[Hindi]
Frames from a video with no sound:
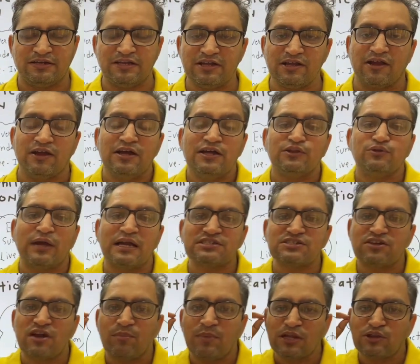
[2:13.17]
ठीक है तो
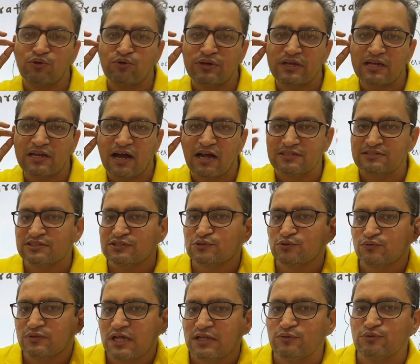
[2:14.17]
एक्स्ट्रा बातों को एक कान से
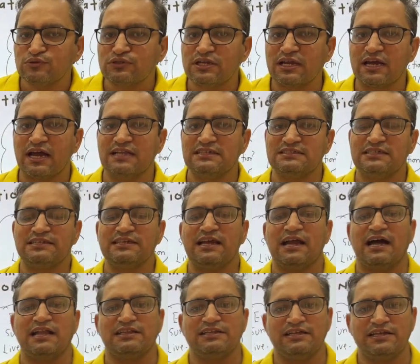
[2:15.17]
सुनना है दूसरे कान से
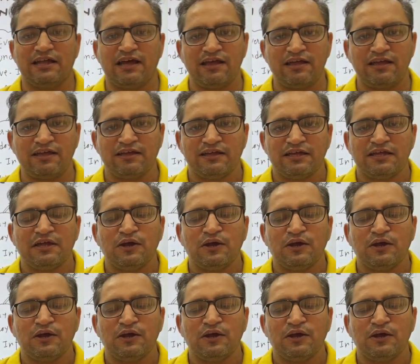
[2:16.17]
निकाल देना है